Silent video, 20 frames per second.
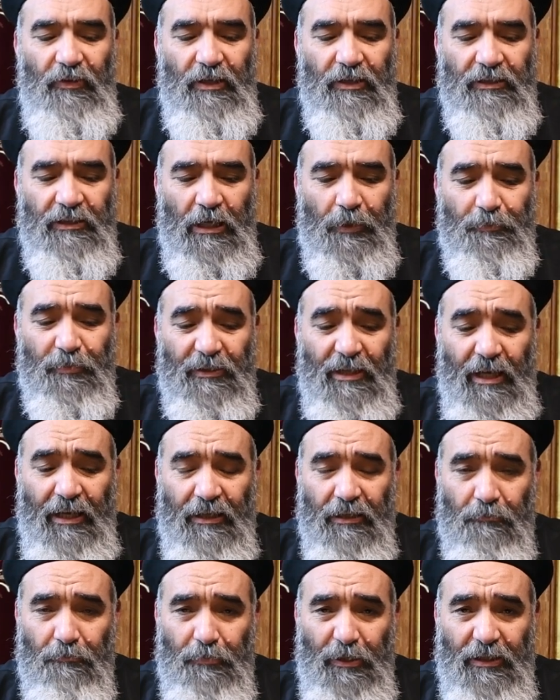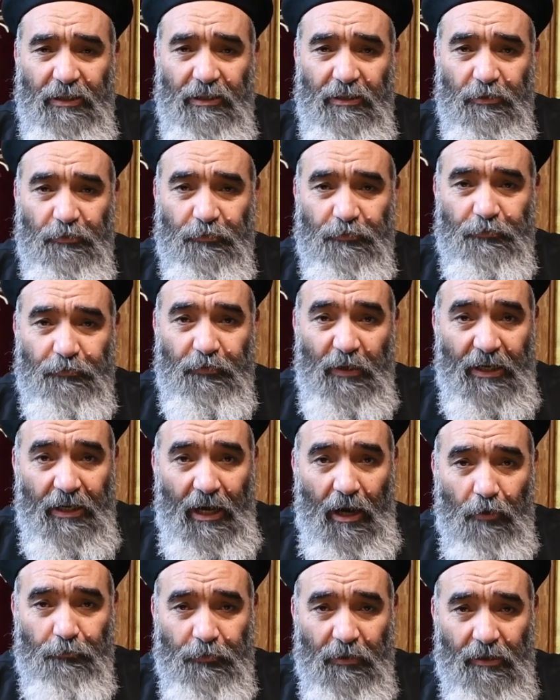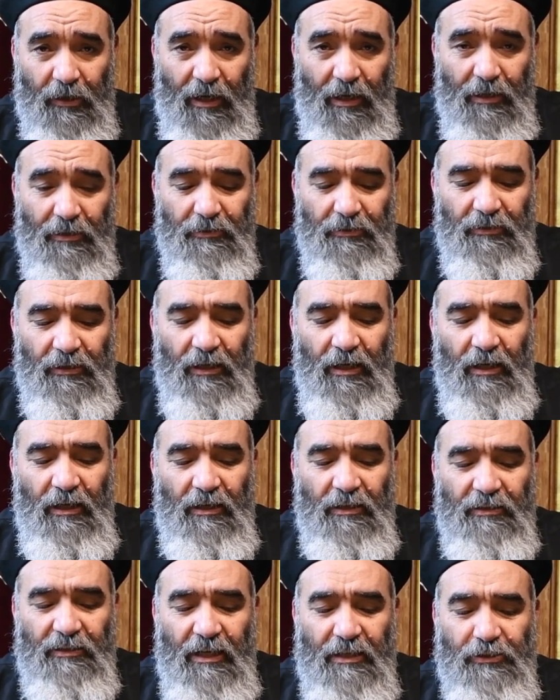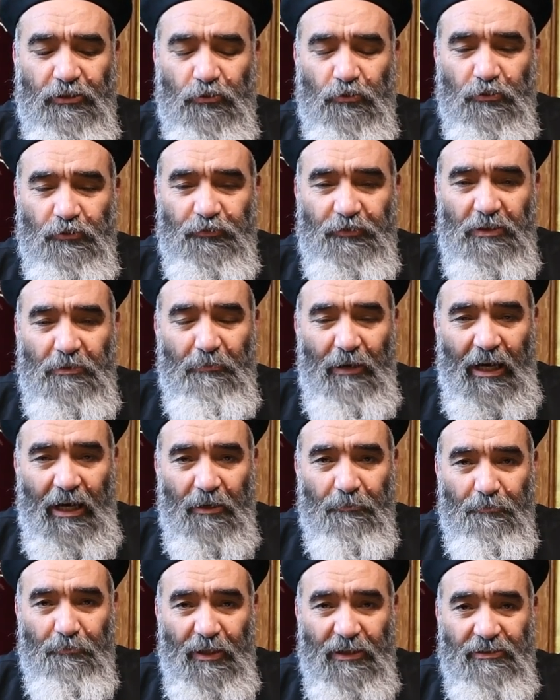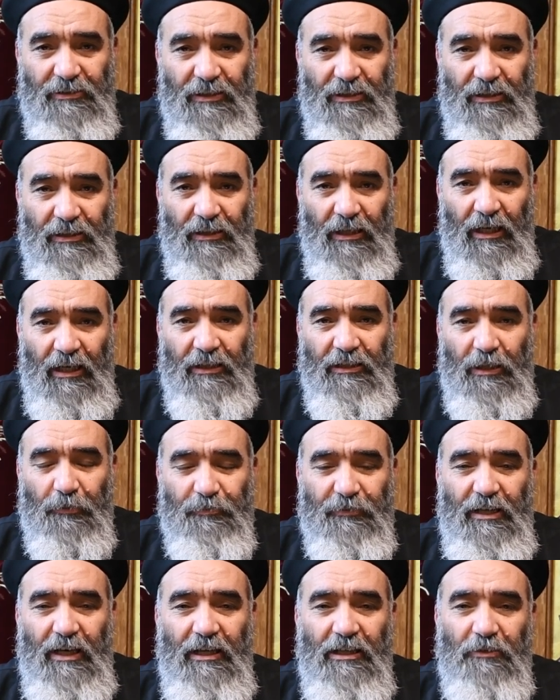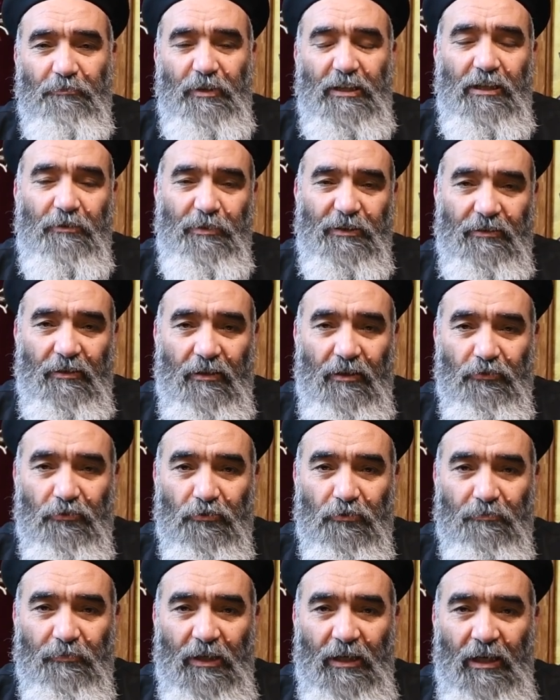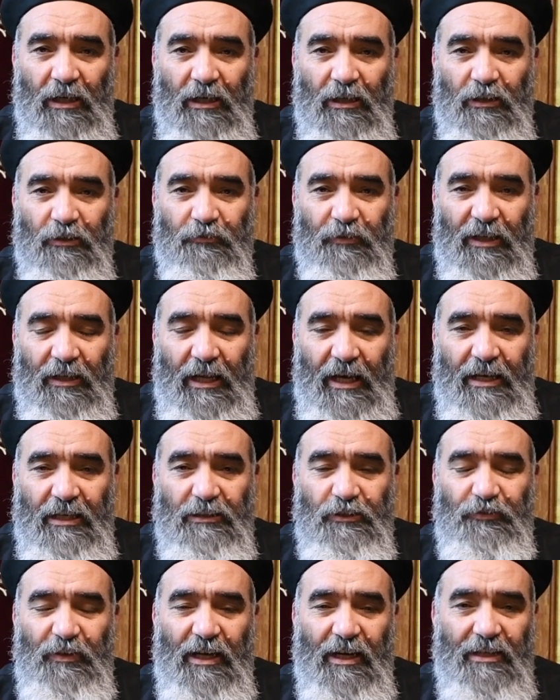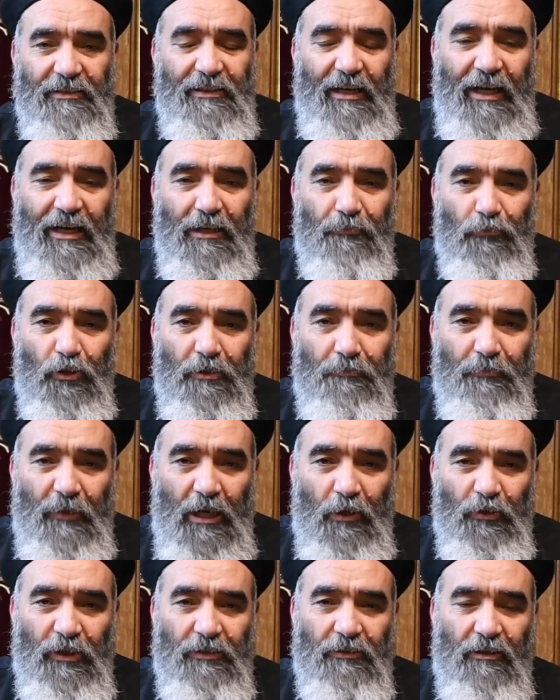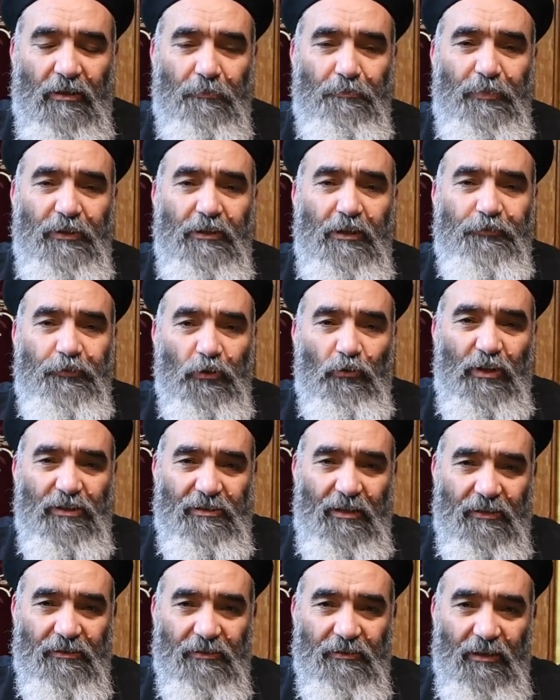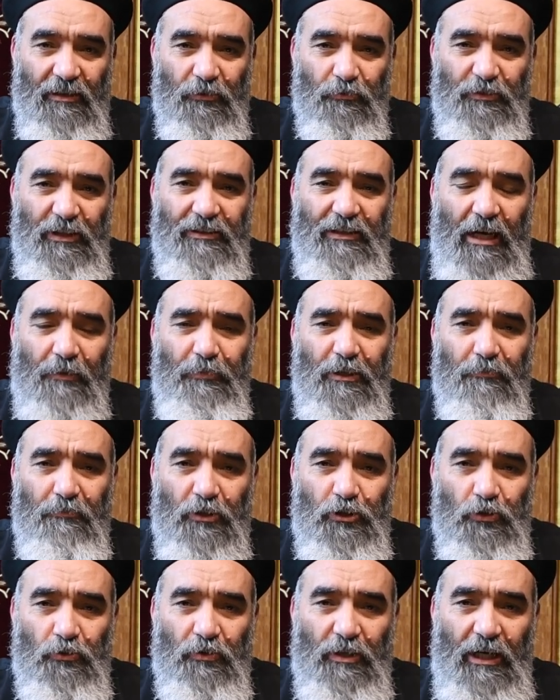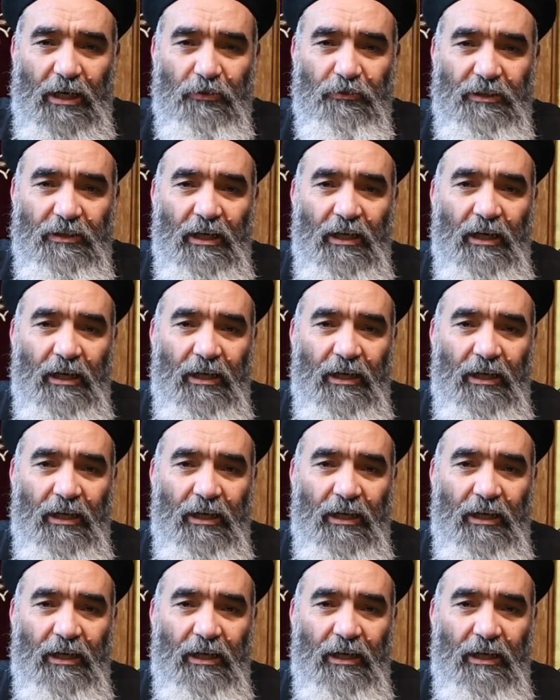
يبتهج بك فرح فرحا يسكت في محبته يبتهج بك بترنم فالايه دي فيها كذا حاجه مهمه قوي ان ربنا في وسطنا وده تعبير مشهور قوي